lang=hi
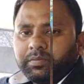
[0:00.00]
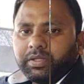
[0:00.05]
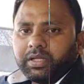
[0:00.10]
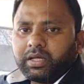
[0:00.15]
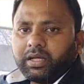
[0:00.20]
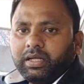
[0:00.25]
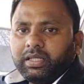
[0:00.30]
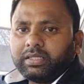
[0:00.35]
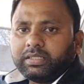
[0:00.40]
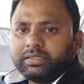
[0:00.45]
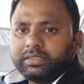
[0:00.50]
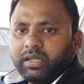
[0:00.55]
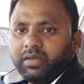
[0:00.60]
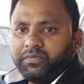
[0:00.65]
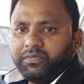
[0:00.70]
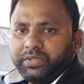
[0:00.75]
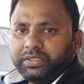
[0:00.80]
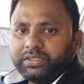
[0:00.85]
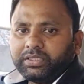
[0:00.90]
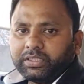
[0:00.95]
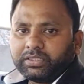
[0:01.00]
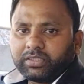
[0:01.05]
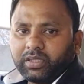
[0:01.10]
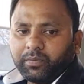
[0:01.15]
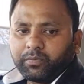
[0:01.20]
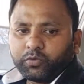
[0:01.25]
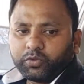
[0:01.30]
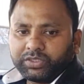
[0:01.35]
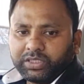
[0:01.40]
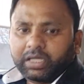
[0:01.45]
कि मैंने गाड़ी के सारे फीचर्स
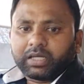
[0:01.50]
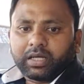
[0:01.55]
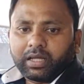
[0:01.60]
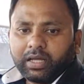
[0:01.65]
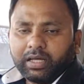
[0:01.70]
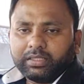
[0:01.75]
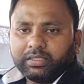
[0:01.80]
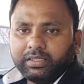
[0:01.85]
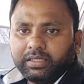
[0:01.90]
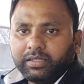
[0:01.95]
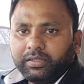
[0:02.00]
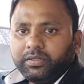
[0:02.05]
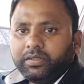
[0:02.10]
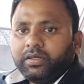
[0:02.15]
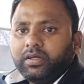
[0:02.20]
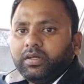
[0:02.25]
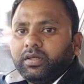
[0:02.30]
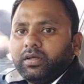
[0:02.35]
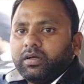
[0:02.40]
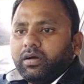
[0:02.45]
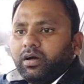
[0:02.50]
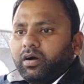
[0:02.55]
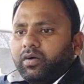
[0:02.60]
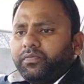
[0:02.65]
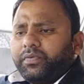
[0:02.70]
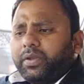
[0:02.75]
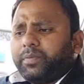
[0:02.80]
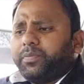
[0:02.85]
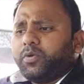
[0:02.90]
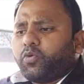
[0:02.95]
आपको चेक करा दिए हैं और
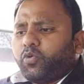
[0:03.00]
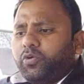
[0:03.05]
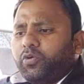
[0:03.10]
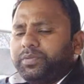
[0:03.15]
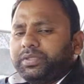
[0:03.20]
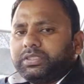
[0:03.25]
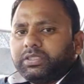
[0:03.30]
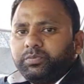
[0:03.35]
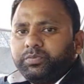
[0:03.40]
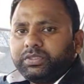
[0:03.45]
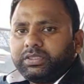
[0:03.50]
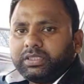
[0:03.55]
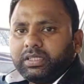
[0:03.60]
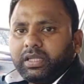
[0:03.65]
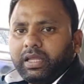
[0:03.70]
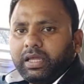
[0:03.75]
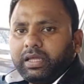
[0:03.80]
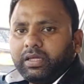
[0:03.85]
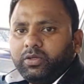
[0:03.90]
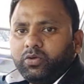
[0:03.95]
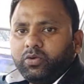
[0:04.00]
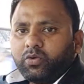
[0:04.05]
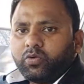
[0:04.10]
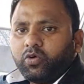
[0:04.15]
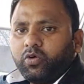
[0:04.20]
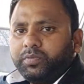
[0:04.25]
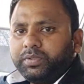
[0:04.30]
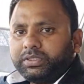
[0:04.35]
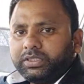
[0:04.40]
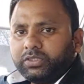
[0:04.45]
फिर भी कोई भी चीज़ मिसिंग रह गई हो
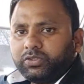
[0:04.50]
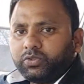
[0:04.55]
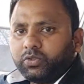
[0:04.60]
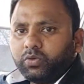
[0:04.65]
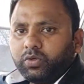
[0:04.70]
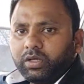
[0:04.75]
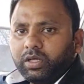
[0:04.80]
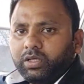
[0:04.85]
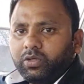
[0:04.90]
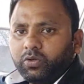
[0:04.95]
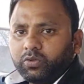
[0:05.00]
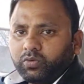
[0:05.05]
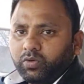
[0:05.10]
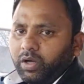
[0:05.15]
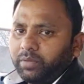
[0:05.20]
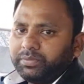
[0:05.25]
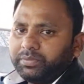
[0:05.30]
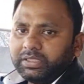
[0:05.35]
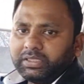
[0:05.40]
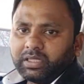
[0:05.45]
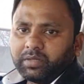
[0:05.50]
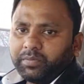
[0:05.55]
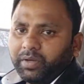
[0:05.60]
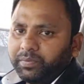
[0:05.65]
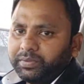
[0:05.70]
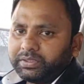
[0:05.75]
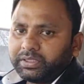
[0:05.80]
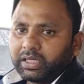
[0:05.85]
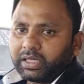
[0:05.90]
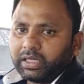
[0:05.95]
कोई भी चीज़ छूट गई हो तो आप जैसे कि मैं
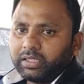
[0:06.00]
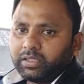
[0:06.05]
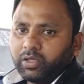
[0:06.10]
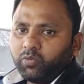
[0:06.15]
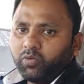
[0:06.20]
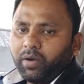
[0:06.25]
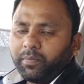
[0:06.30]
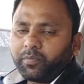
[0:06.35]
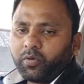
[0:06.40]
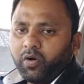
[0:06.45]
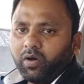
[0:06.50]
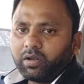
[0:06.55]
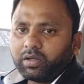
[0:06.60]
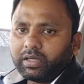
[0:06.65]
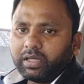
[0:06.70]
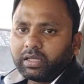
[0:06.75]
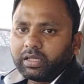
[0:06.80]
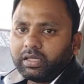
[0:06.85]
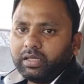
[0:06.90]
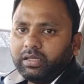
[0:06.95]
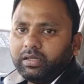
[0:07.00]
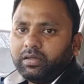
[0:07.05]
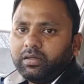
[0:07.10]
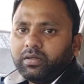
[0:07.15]
हमेशा कहता हूँ आप कॉल करके